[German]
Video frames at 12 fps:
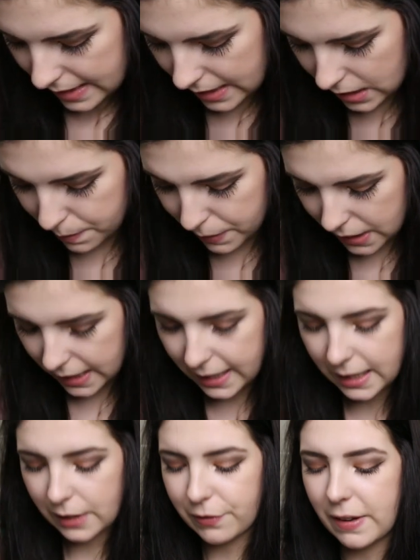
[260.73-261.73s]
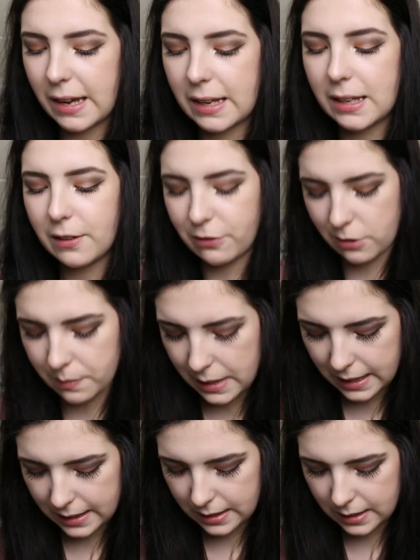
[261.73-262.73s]
Ich bin eher ein Fan hier von
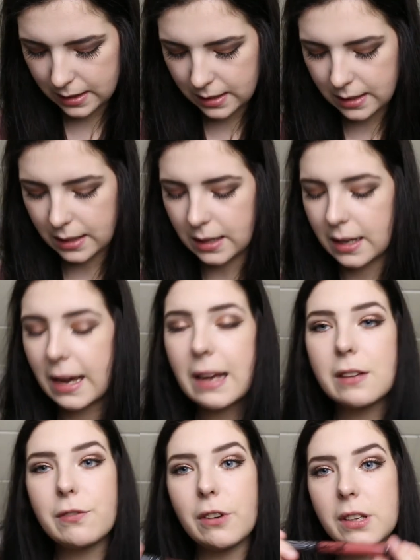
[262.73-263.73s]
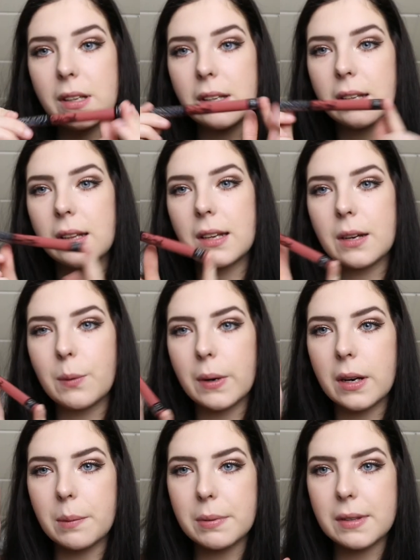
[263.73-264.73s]
meinen äh, Kat Von D
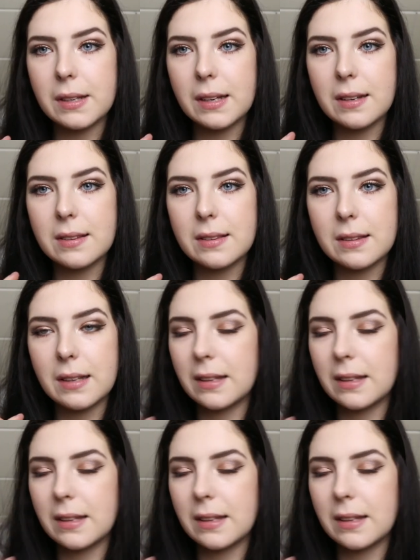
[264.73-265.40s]
Liquid Lipsticks.